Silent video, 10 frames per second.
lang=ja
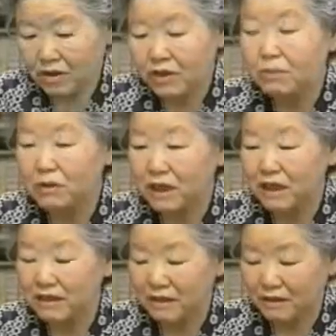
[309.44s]
支部
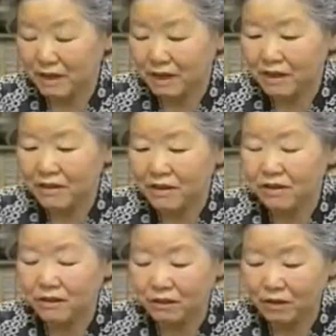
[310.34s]
からですね検
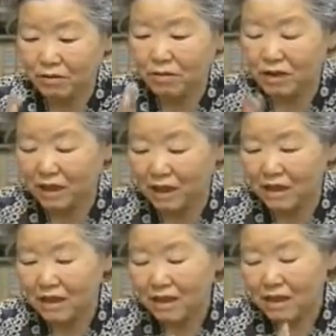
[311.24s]
閲支部から
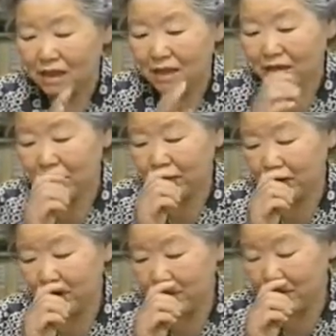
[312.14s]
あ
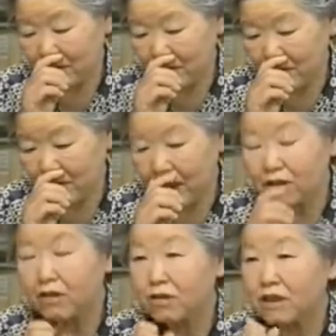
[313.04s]
の
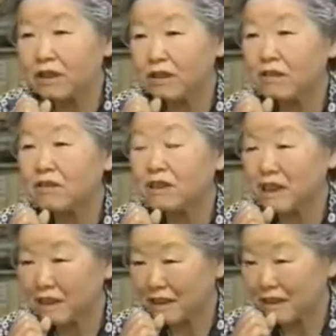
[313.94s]
発行人の栗
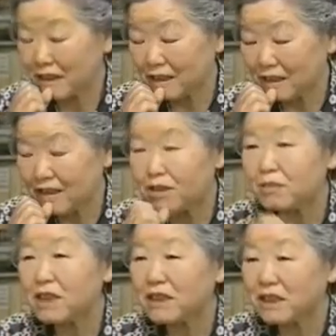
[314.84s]
原忠一に
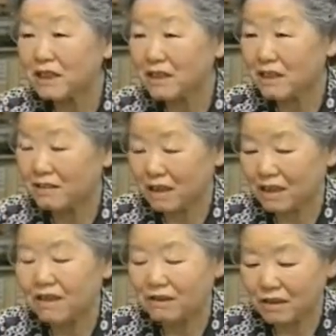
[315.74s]
呼び出しが来たわ
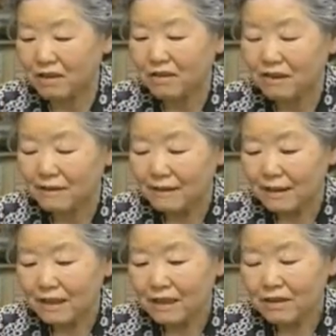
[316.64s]
けなんで
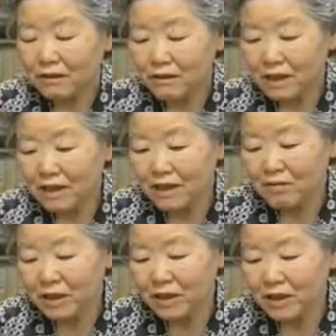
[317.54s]
す。それで行
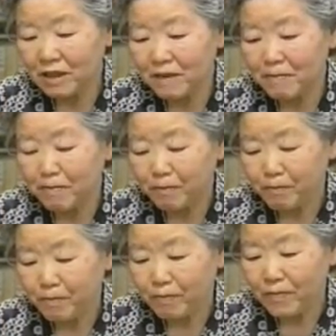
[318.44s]
きましたら
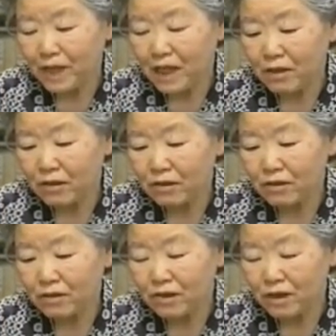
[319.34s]
あ
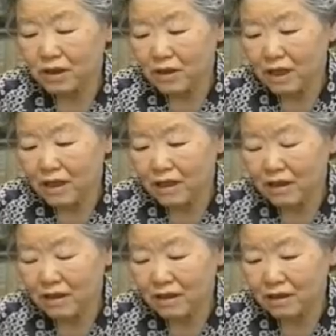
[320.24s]
の一体
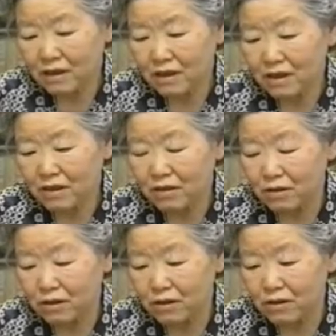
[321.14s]

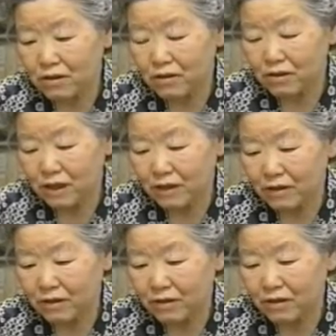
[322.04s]
こういうあ
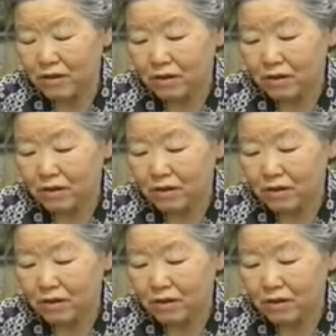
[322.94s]
の